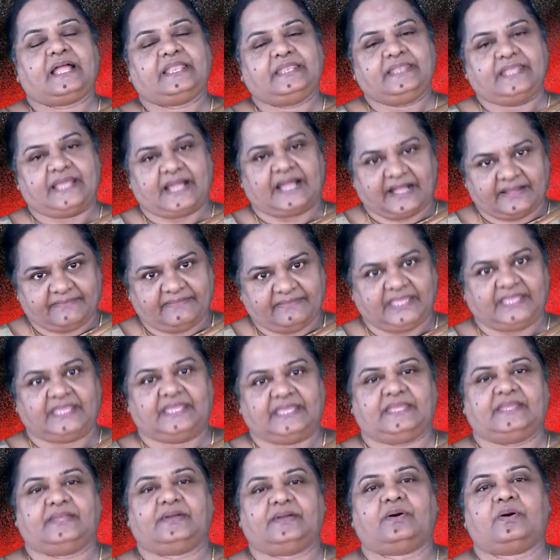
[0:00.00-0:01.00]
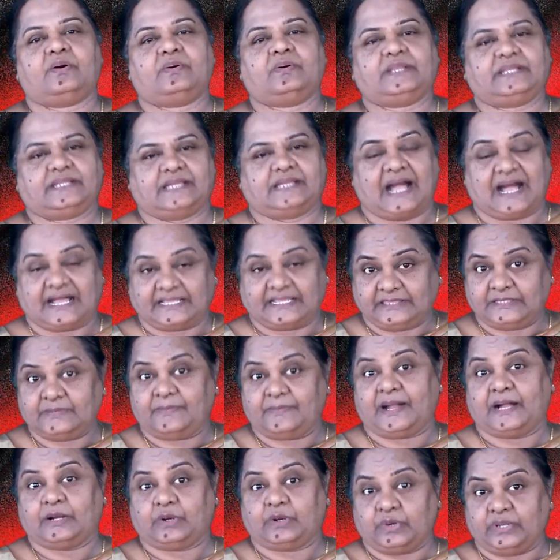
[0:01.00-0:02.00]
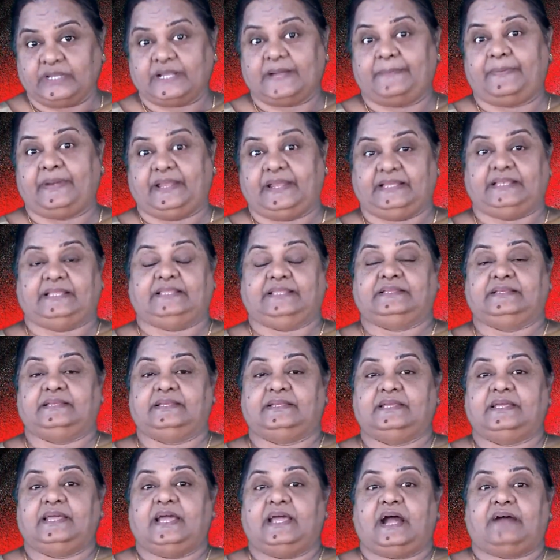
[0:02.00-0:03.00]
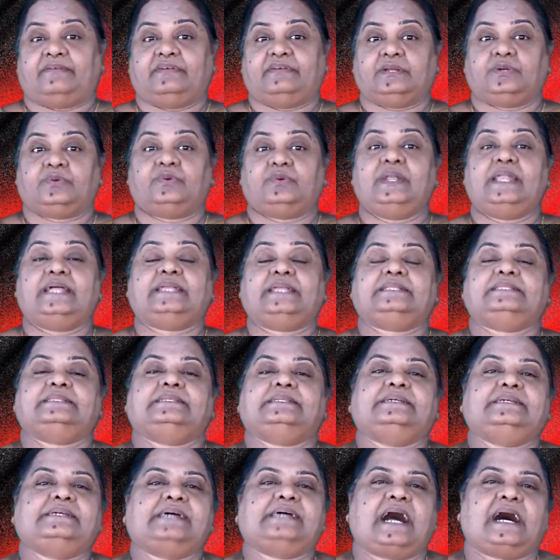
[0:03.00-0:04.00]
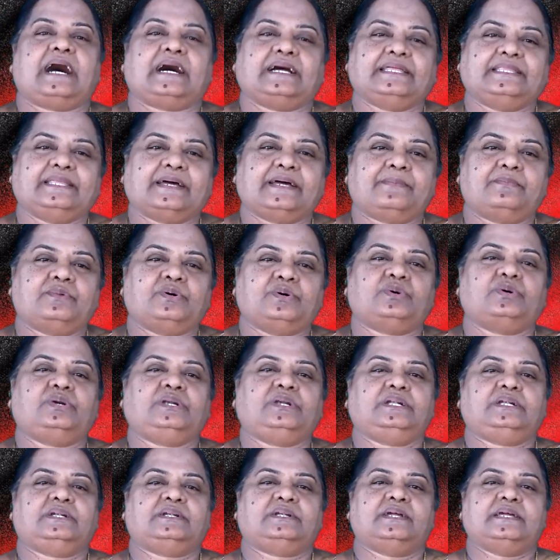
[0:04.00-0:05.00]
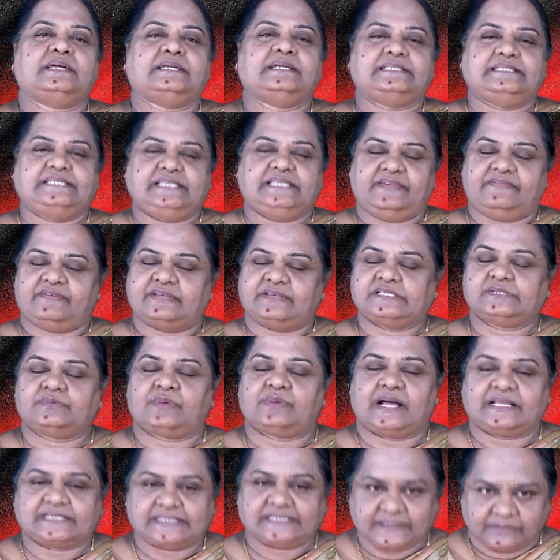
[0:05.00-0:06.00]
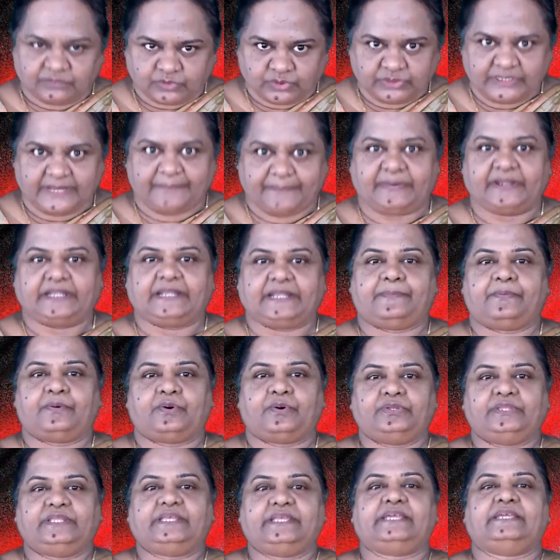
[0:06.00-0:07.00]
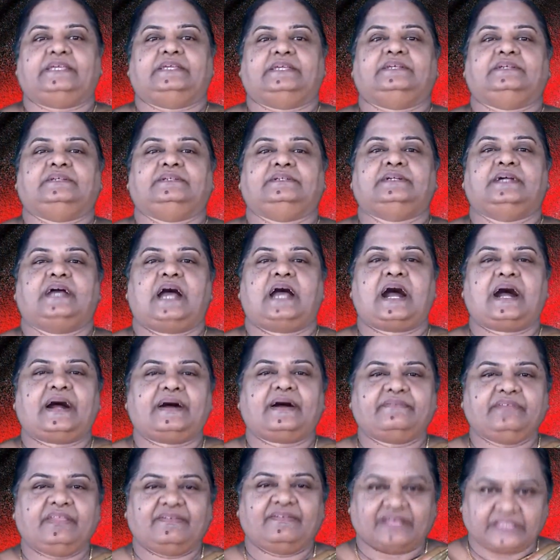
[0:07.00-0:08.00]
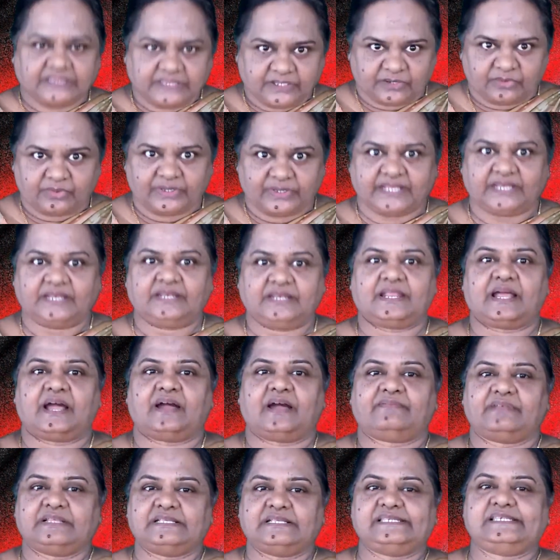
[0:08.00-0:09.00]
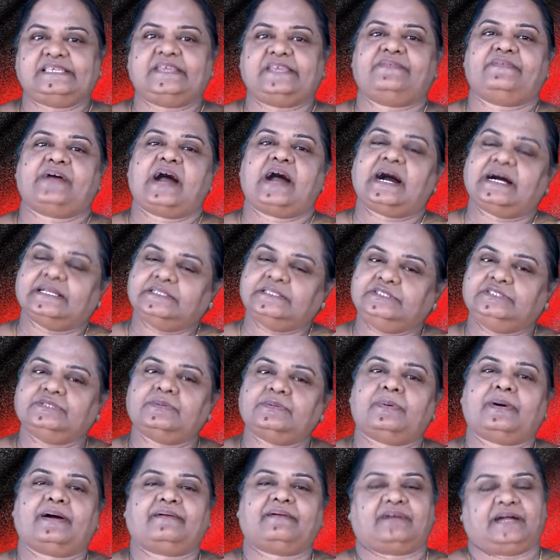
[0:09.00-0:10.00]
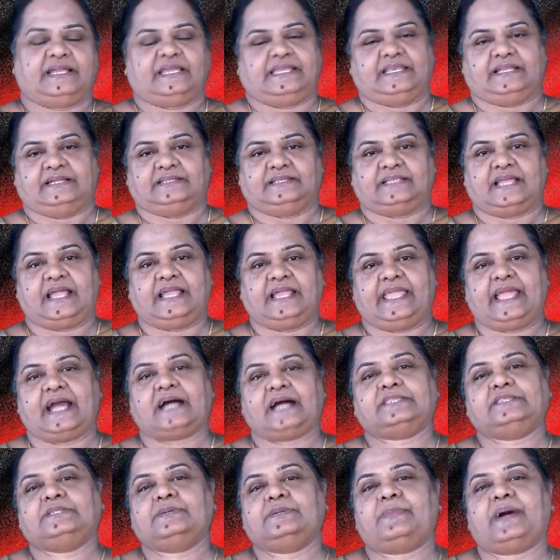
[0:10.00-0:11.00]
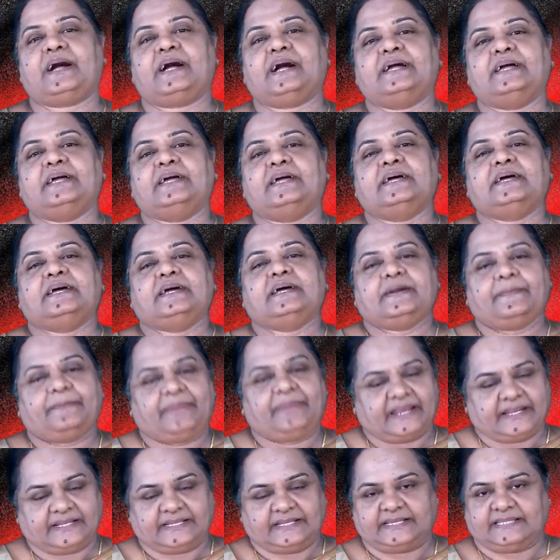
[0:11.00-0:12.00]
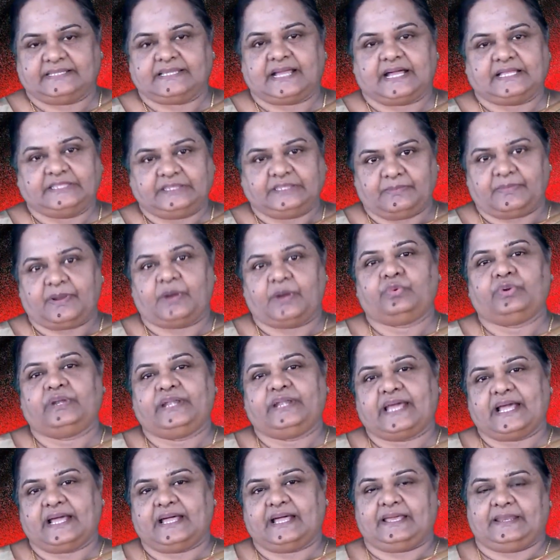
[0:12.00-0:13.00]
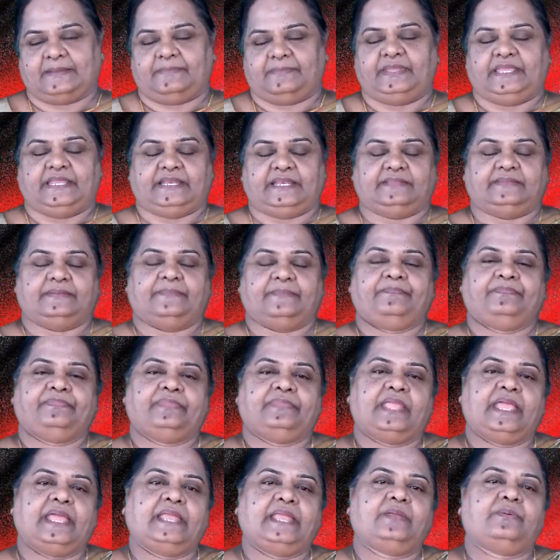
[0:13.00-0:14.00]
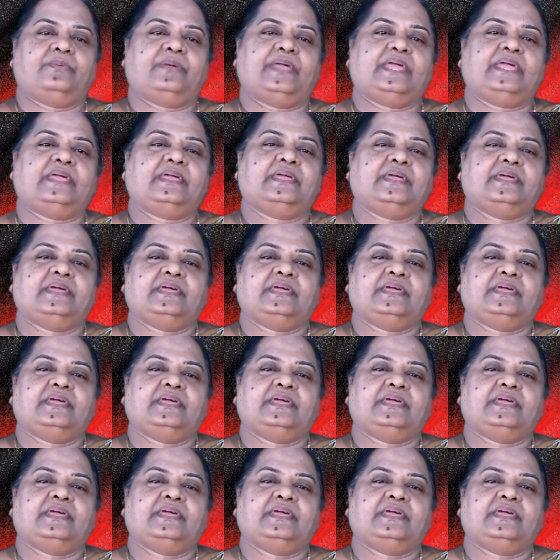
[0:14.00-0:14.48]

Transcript: அந்த ஆவிக்கு ஒரு ஆத்மா கொடுக்கப்படுகிறது அவருக்குள்ளிருந்து ஆதாமுக்குள் ஜீவ சுவாசம் ஊதப்பட்ட போது ஆவி வந்தவுடன் அவன் ஜீவ ஆத்மாவாகிறான் அங்கே ஆத்மா பிறக்கிறது ஆத்மா உண்டாக ஆரம்பிக்கிறது எனவே